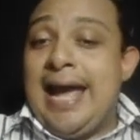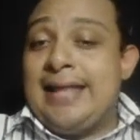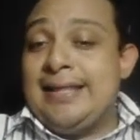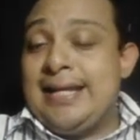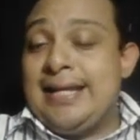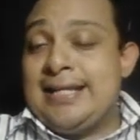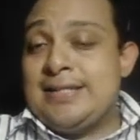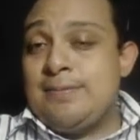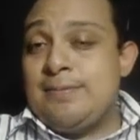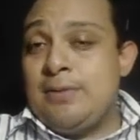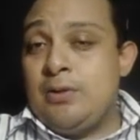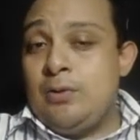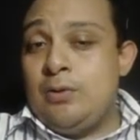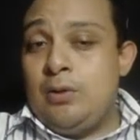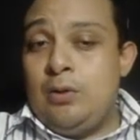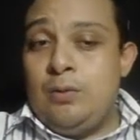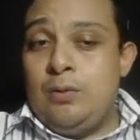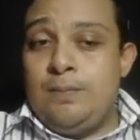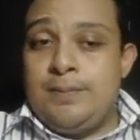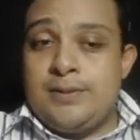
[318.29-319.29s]
Andrés
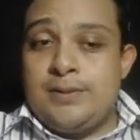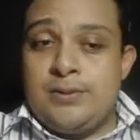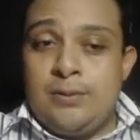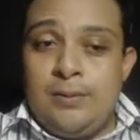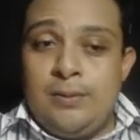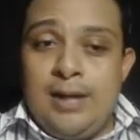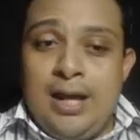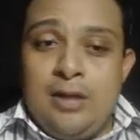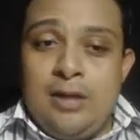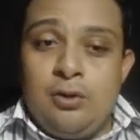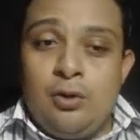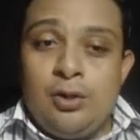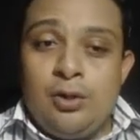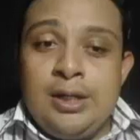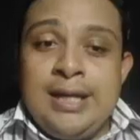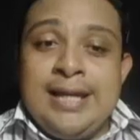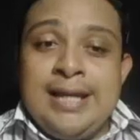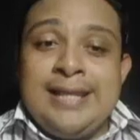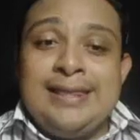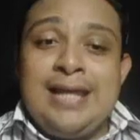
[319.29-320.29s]
Manuel López Obrador.